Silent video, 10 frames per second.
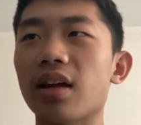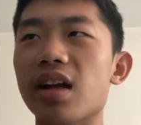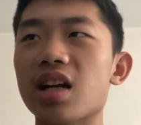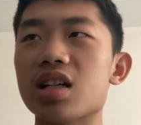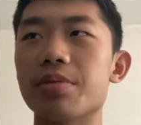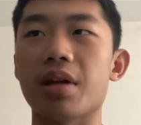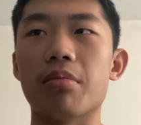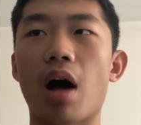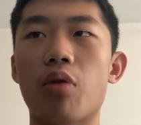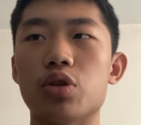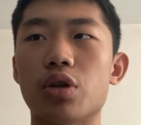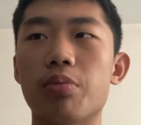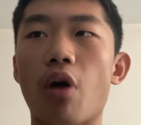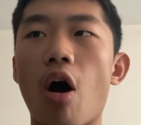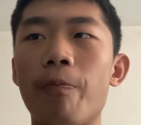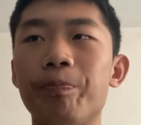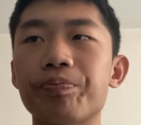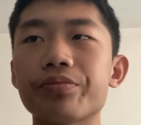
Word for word: 你赶紧上视频吧。”我觉得不好。